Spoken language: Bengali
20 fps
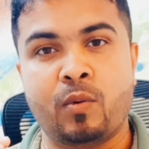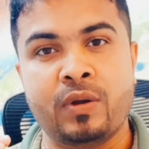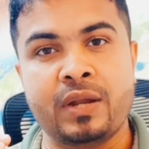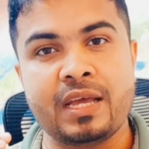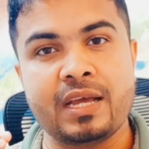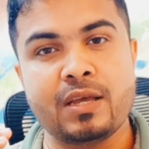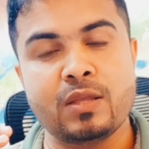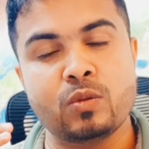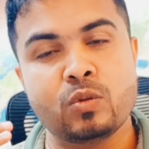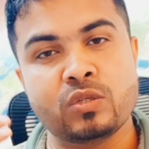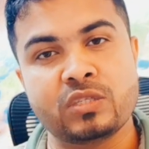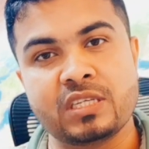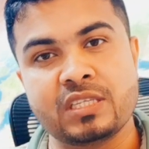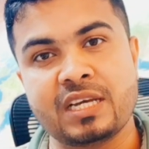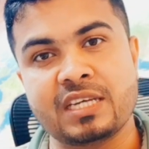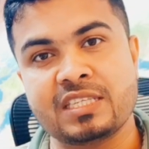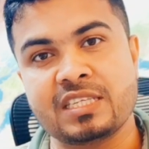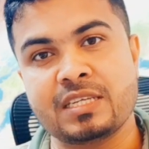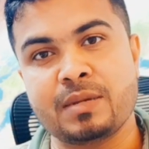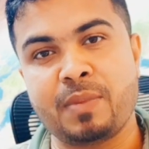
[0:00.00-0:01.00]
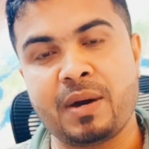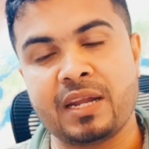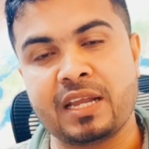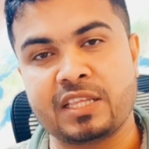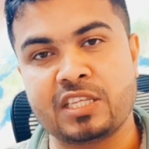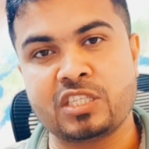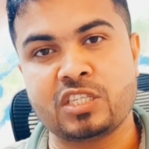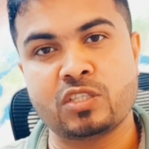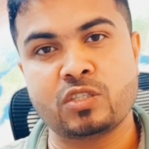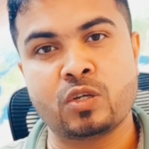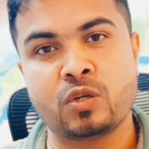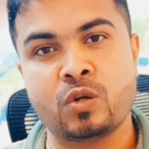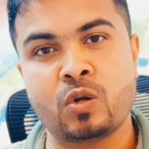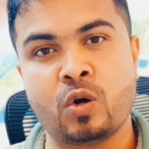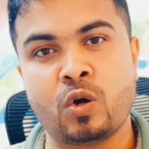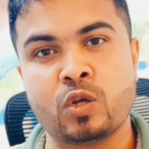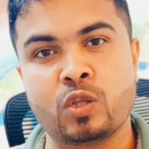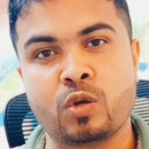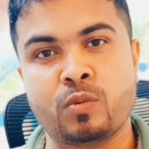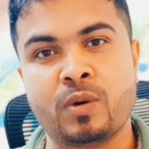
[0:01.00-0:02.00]
অনেকেই দুশ্চিন্তা আছেন যে বাংলাদেশের জন্য
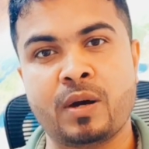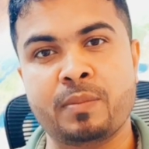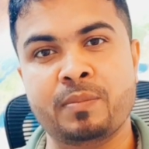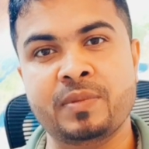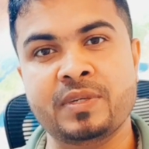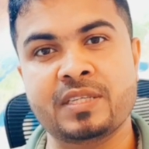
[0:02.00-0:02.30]
হয়তো বা